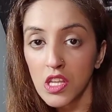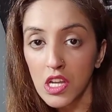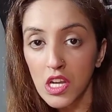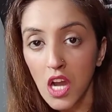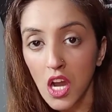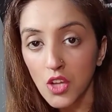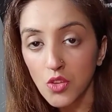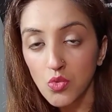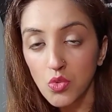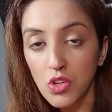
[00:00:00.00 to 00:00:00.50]

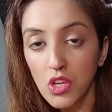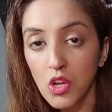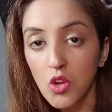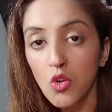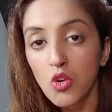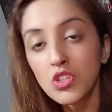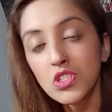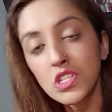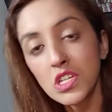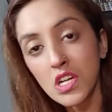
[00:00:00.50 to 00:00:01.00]
दिखा दूँगी
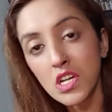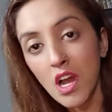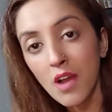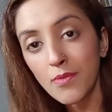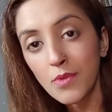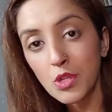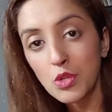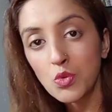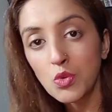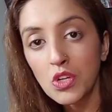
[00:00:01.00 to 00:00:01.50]
और
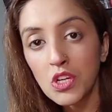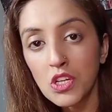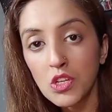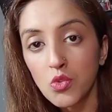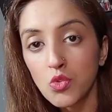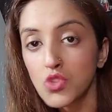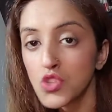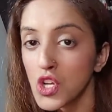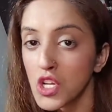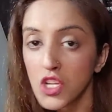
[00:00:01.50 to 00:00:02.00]
सिखा भी दूंगी
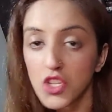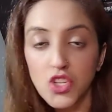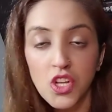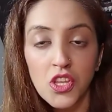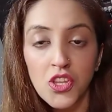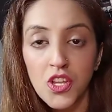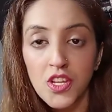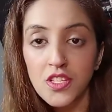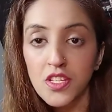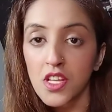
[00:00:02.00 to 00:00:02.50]
तो चलिए
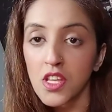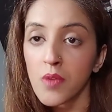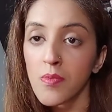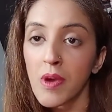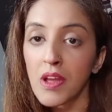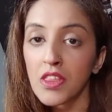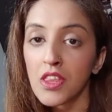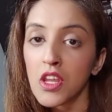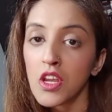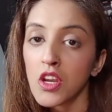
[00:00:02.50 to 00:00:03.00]
चलते हैं ज़्यादा
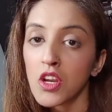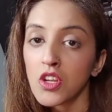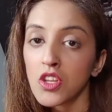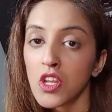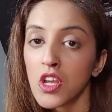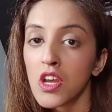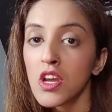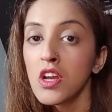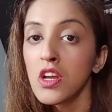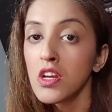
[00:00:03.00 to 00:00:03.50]
बात नहीं
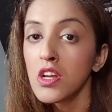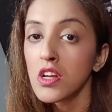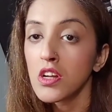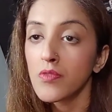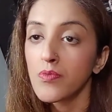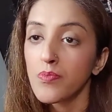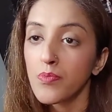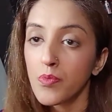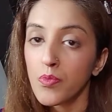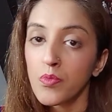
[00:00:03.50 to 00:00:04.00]
करते
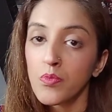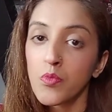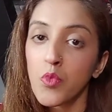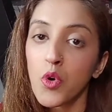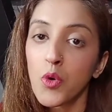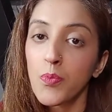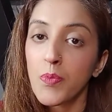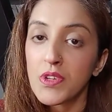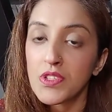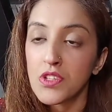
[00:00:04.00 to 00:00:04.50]
हैं
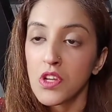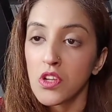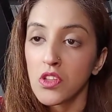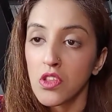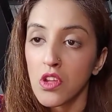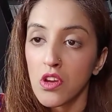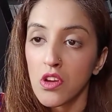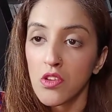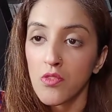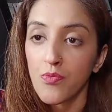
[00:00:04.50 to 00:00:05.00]
बोर्ड पर
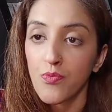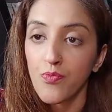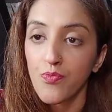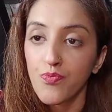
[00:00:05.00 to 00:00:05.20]
सीखते हैं